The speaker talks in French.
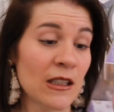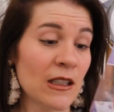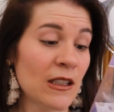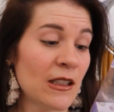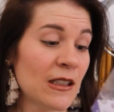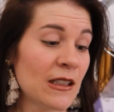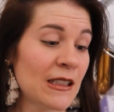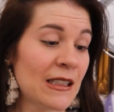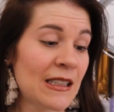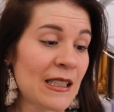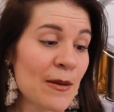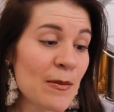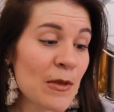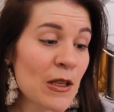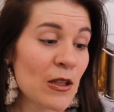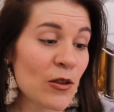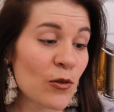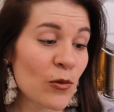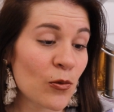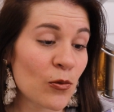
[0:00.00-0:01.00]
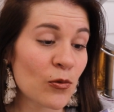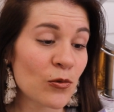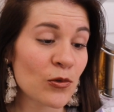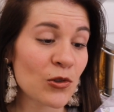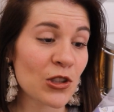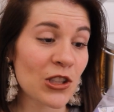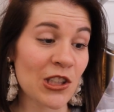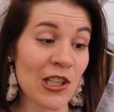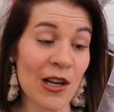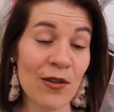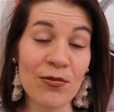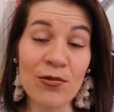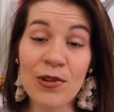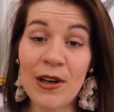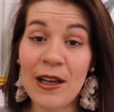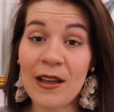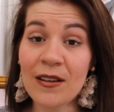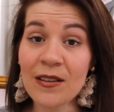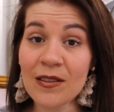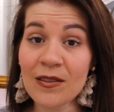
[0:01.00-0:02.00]
Euh, c'est mignon, je la
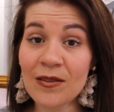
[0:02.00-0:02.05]
voulais.